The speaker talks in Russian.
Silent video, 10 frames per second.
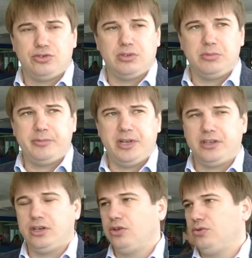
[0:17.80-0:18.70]
что это
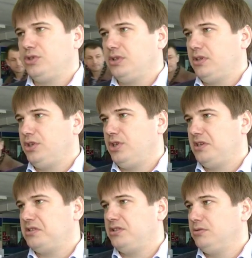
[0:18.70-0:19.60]
мероприятие хорошее
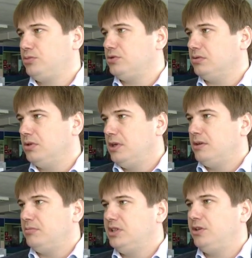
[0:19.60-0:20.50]
отличается тем, что
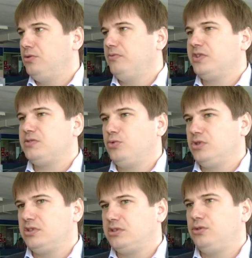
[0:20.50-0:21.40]
мы даем
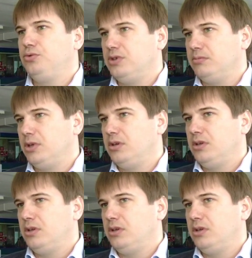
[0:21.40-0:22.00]
возможность людям,